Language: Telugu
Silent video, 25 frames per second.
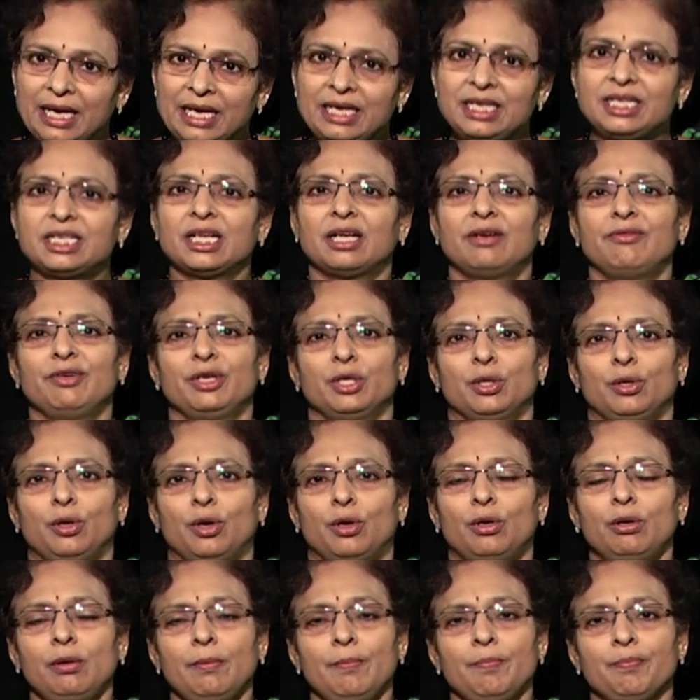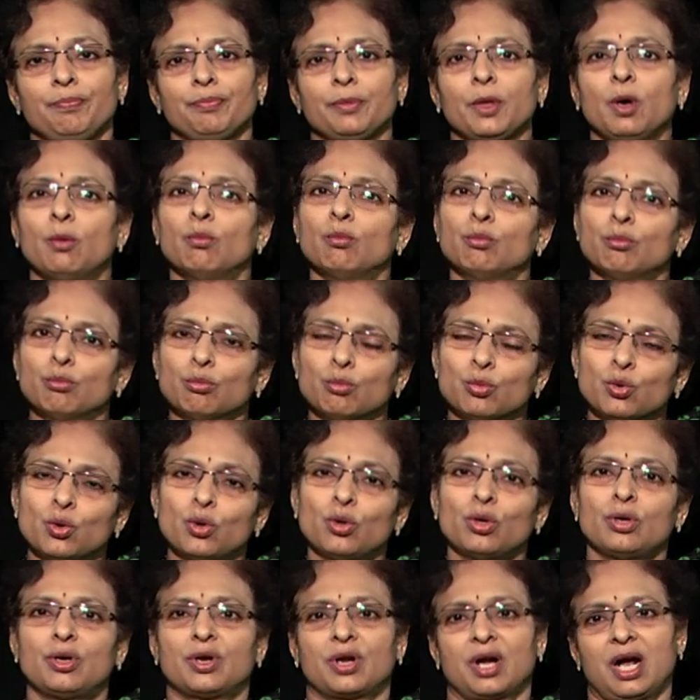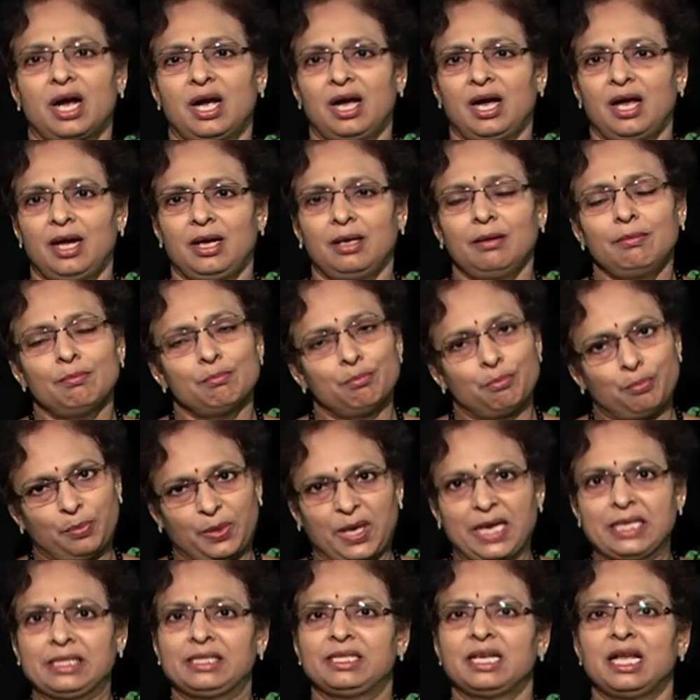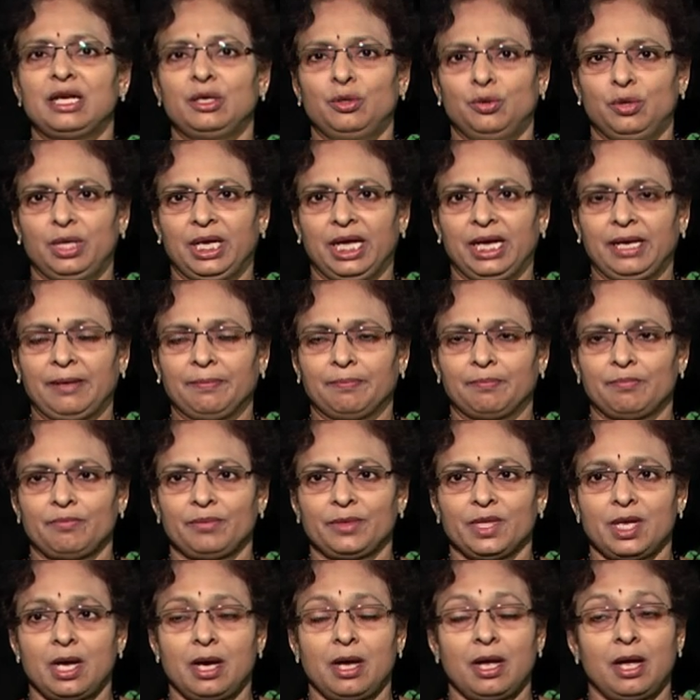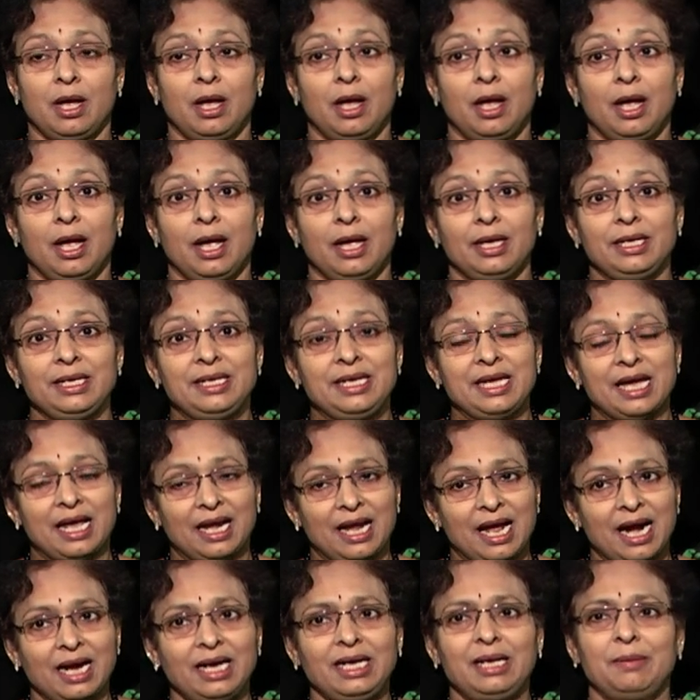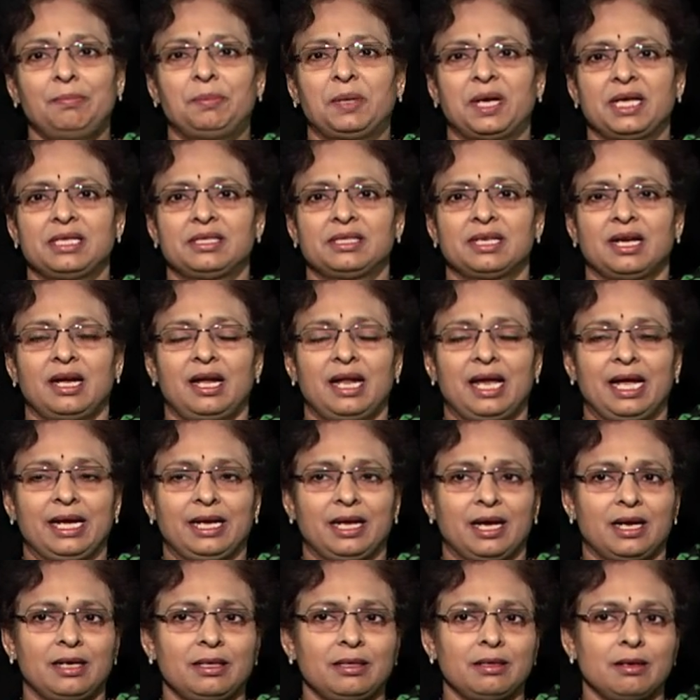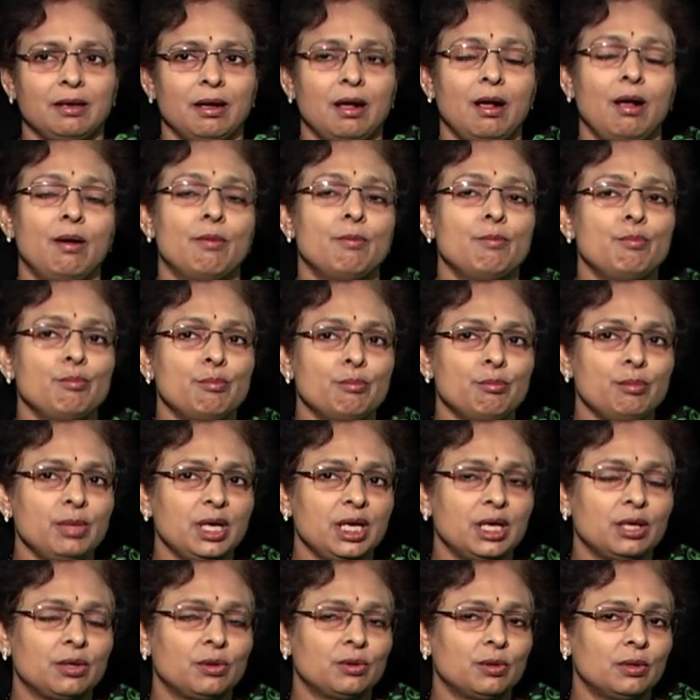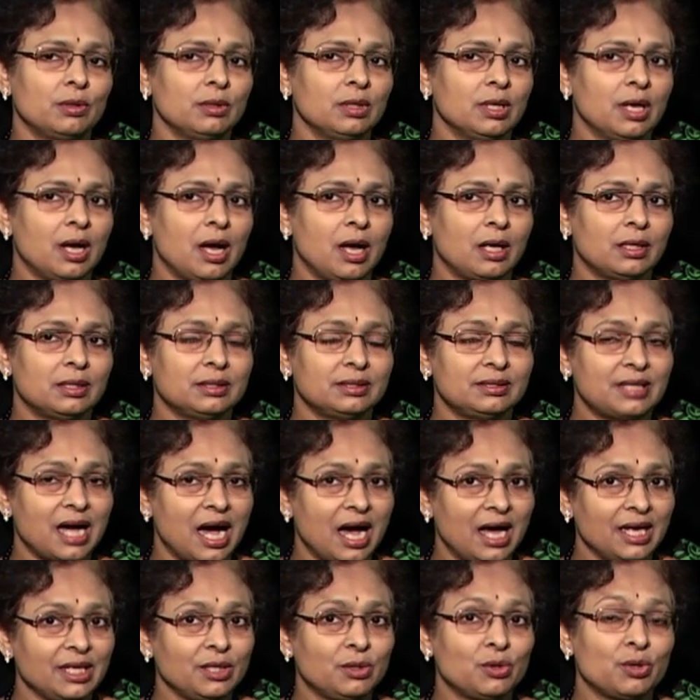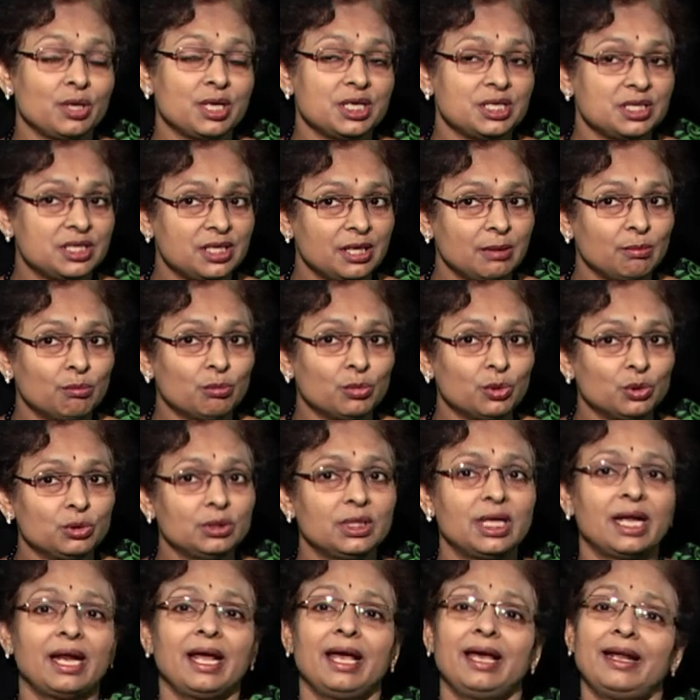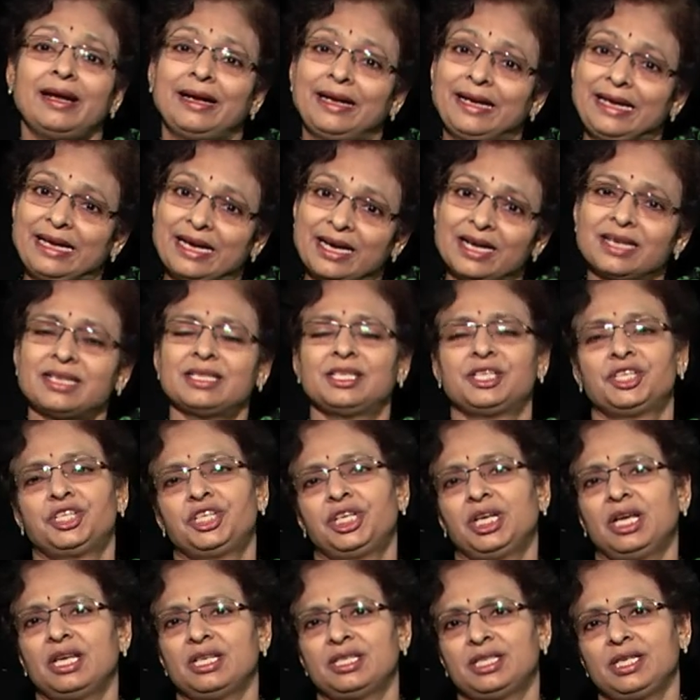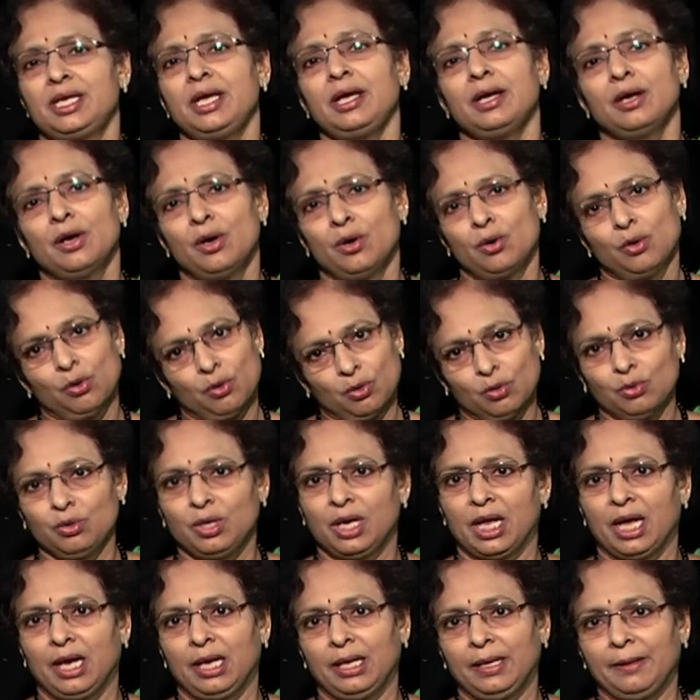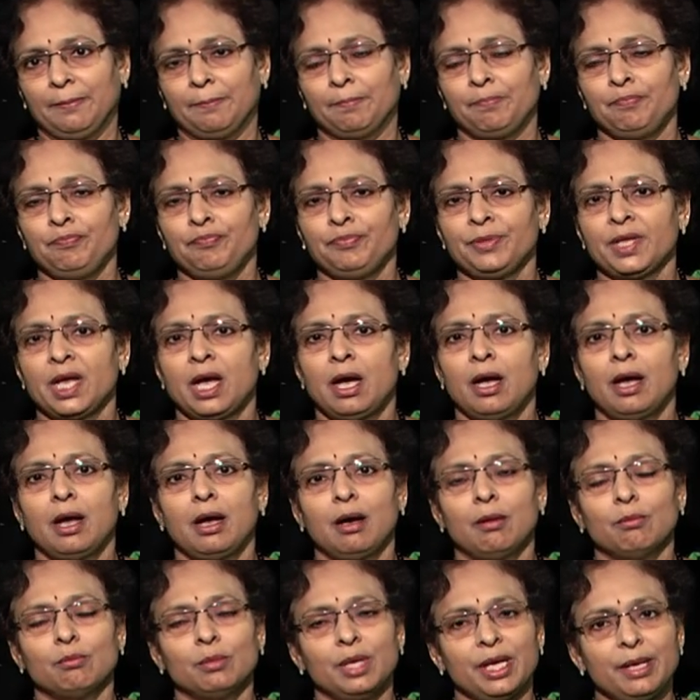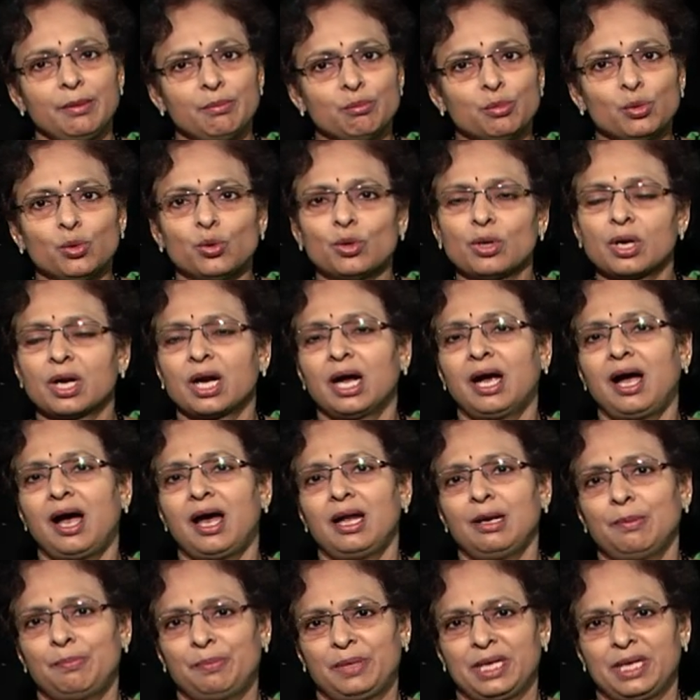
ఇంటర్వ్యూలో మూడు రకాల ప్రశ్నలు ఉంటాయి ఎలాంటి ప్రశ్నలైనా మీరు దాని గురించి ముందరే రిహర్స్ చేసి ఉండాలి ఈ మూడు రకాల